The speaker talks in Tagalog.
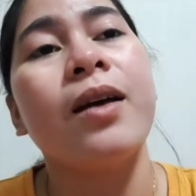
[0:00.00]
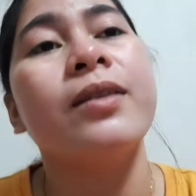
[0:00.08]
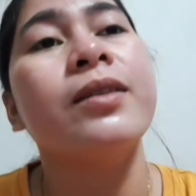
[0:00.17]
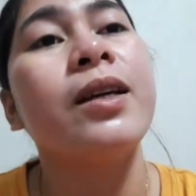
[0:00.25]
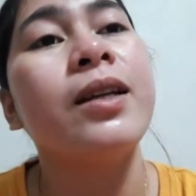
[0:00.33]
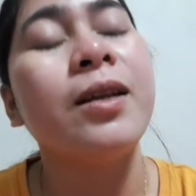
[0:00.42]

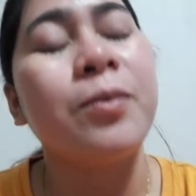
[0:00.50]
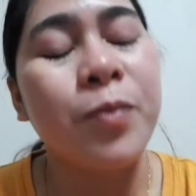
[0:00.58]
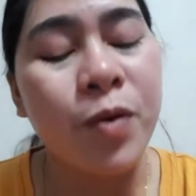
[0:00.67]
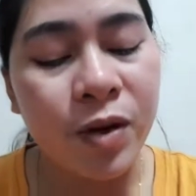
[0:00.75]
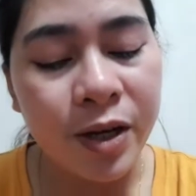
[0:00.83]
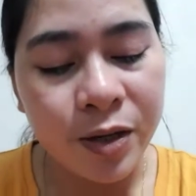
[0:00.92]
Diyan lang
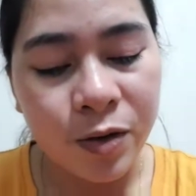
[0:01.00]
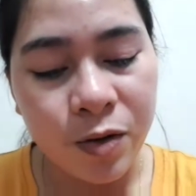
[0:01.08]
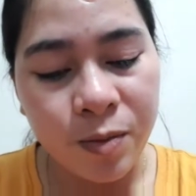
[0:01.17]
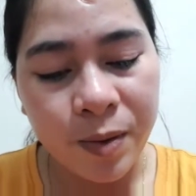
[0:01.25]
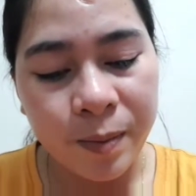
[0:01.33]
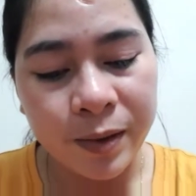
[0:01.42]
po
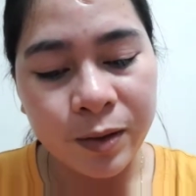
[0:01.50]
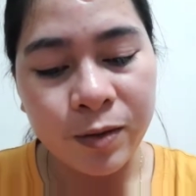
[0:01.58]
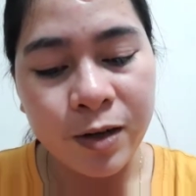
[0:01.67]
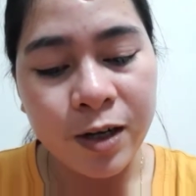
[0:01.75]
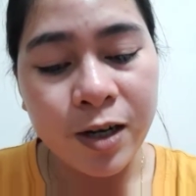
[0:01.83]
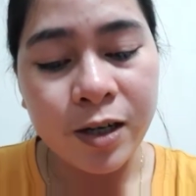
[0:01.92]
kayo.
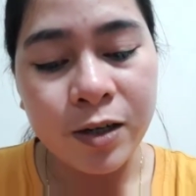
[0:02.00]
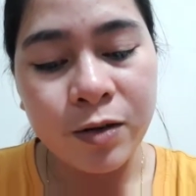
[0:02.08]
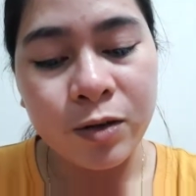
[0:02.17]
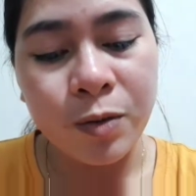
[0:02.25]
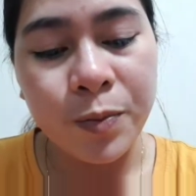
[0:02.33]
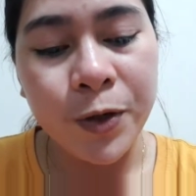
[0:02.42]
Pagpatuloy lang yung
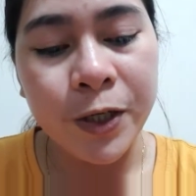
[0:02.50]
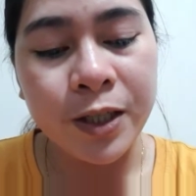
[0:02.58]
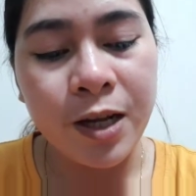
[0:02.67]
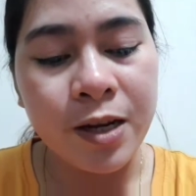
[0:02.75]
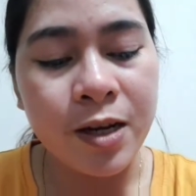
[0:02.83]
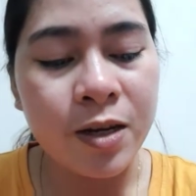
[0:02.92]

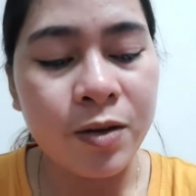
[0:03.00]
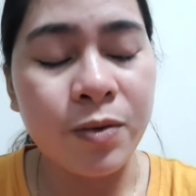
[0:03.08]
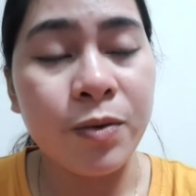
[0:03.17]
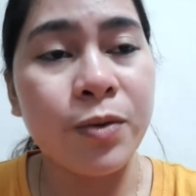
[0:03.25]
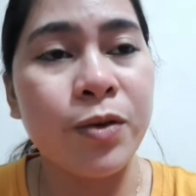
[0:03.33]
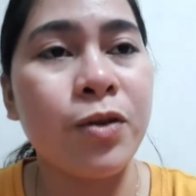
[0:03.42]
supporta
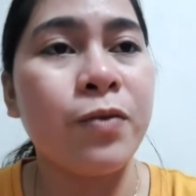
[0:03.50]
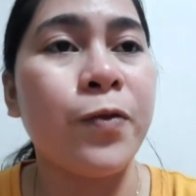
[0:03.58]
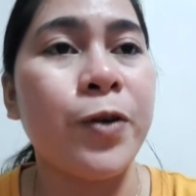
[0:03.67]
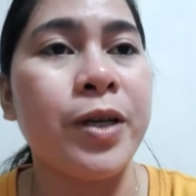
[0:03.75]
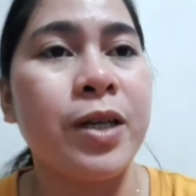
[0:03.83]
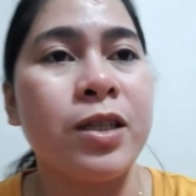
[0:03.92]
ninyo. Don't
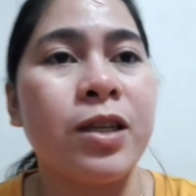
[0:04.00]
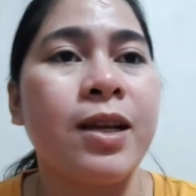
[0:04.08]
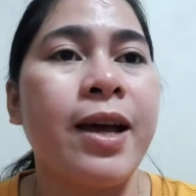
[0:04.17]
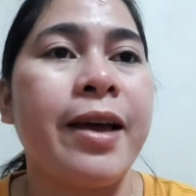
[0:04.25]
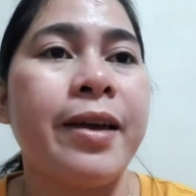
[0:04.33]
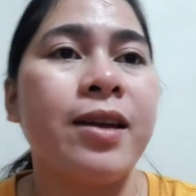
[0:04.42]
forget to
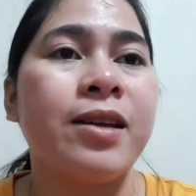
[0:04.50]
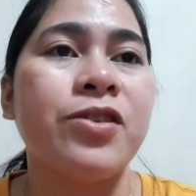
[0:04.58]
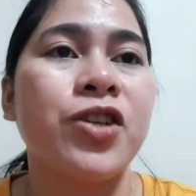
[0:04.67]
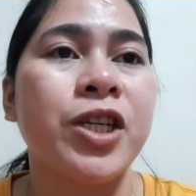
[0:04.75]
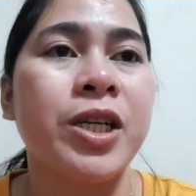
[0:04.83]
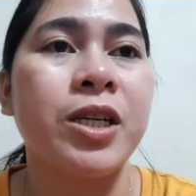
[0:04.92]
like and
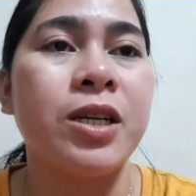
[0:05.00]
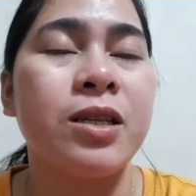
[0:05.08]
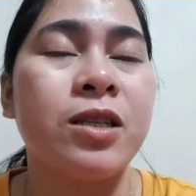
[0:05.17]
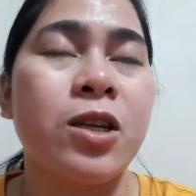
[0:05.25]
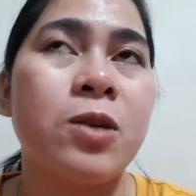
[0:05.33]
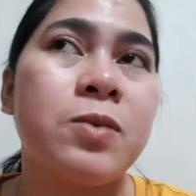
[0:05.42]
share
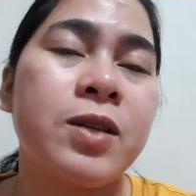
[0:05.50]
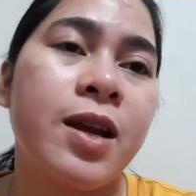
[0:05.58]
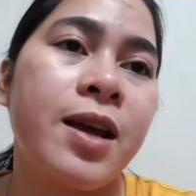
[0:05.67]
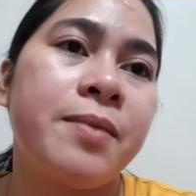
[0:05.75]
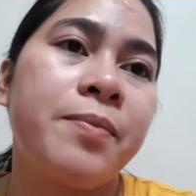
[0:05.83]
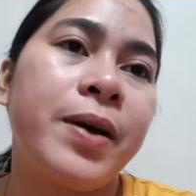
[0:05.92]
and
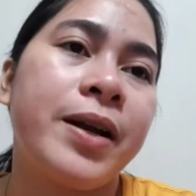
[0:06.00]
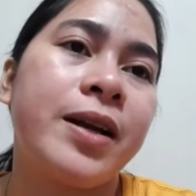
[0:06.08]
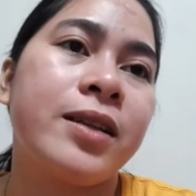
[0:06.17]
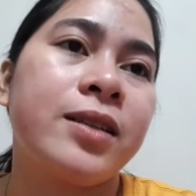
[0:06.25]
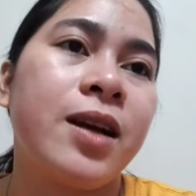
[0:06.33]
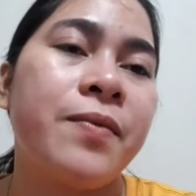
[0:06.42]
subscribe para
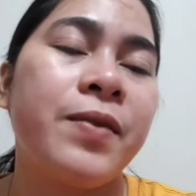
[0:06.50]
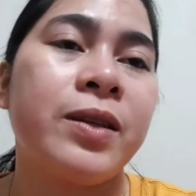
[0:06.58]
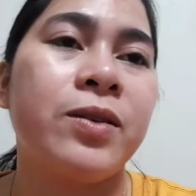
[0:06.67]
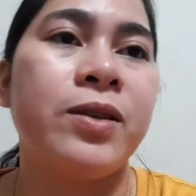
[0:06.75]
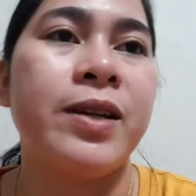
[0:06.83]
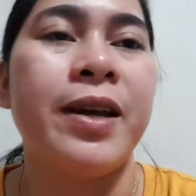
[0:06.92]
incoming
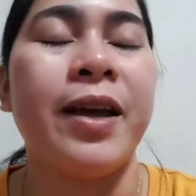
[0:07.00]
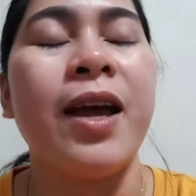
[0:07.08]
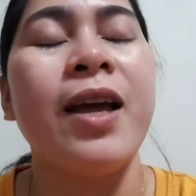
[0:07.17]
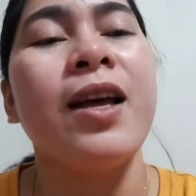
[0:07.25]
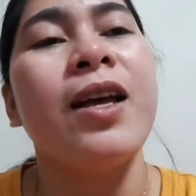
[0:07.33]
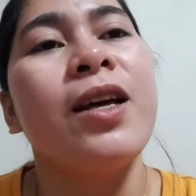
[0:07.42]
do like.
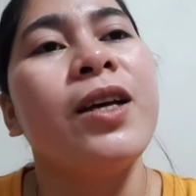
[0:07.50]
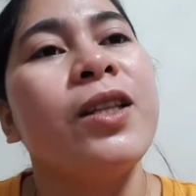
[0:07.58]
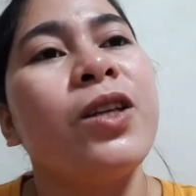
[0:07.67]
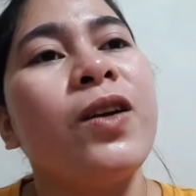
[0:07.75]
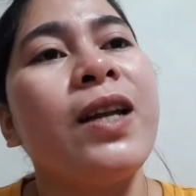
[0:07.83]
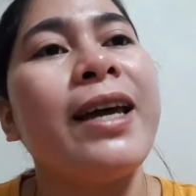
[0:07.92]

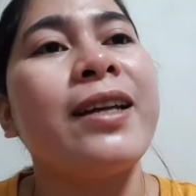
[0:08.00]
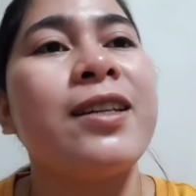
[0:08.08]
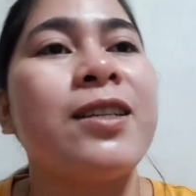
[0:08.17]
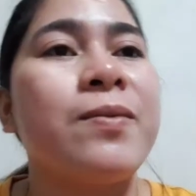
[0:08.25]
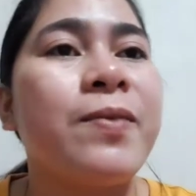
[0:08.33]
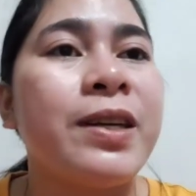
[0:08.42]
Do you like
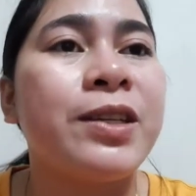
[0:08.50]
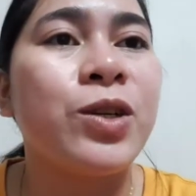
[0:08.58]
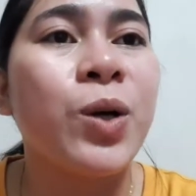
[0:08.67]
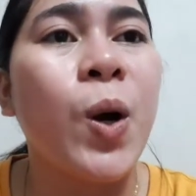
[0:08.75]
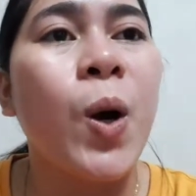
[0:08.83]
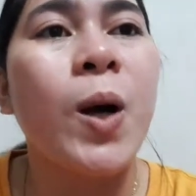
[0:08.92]
this
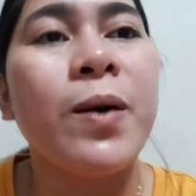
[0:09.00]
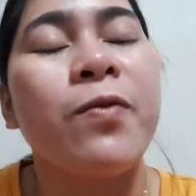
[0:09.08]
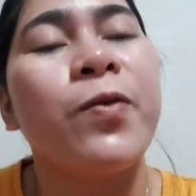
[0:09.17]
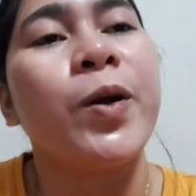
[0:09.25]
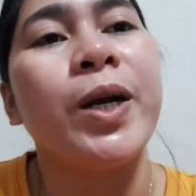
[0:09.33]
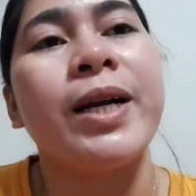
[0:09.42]
video?
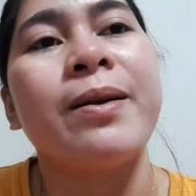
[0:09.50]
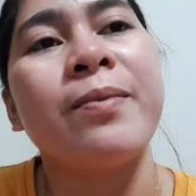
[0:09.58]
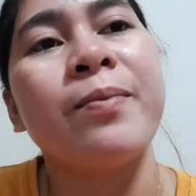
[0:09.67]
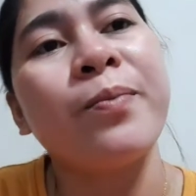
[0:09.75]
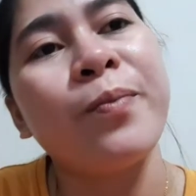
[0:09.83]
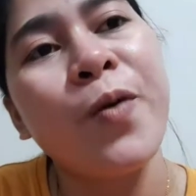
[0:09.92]
For
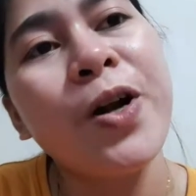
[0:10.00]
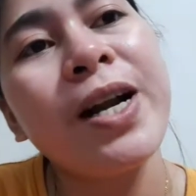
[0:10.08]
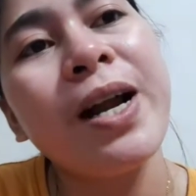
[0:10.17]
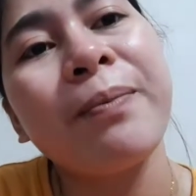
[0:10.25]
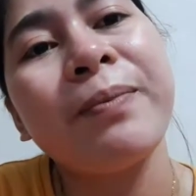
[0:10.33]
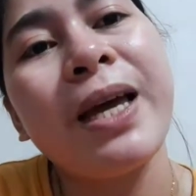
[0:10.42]
more
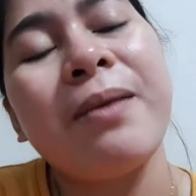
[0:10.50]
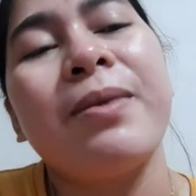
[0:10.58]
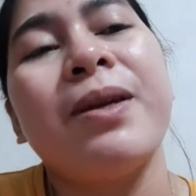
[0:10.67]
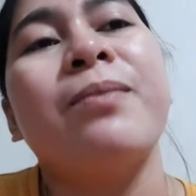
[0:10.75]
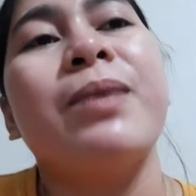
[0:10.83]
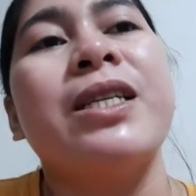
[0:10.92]

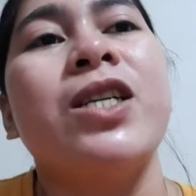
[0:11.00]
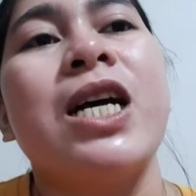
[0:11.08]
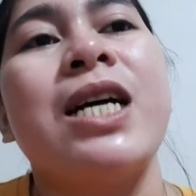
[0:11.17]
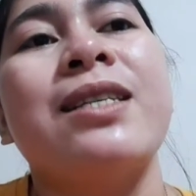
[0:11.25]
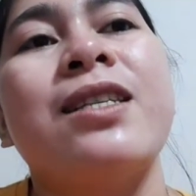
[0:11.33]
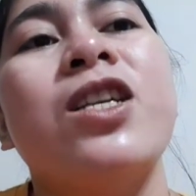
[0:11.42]
upcoming
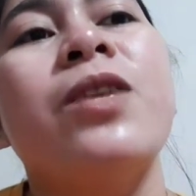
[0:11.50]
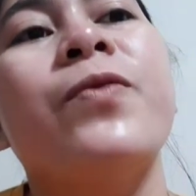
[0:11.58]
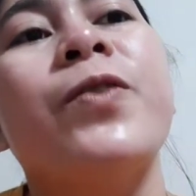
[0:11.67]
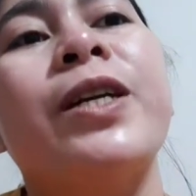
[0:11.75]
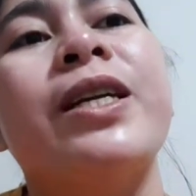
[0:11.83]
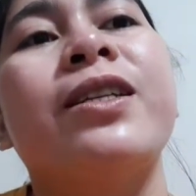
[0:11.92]
videos, don't
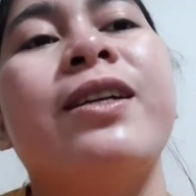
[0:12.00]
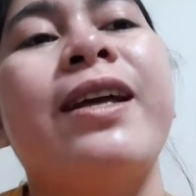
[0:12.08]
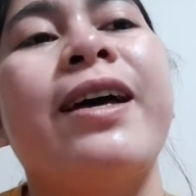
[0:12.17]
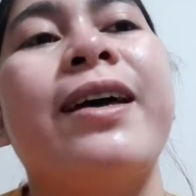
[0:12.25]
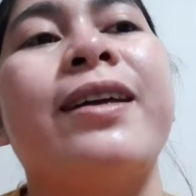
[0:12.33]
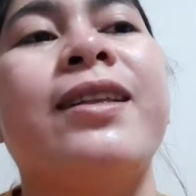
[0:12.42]
forget to
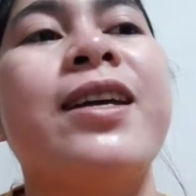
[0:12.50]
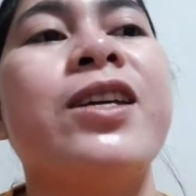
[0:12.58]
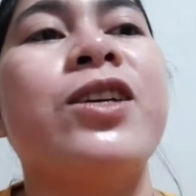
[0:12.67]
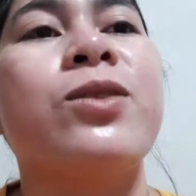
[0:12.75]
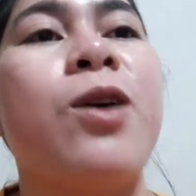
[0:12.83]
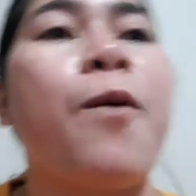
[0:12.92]
like.
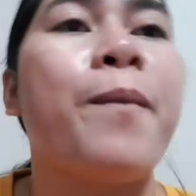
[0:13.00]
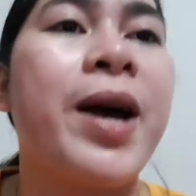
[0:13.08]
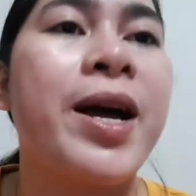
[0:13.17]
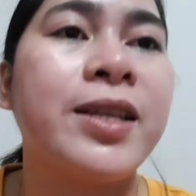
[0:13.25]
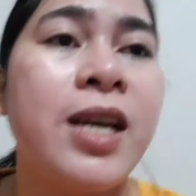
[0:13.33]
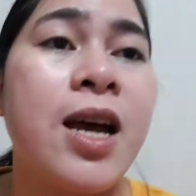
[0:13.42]
Thank you so
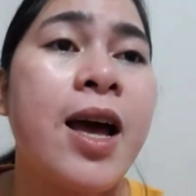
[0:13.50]
much.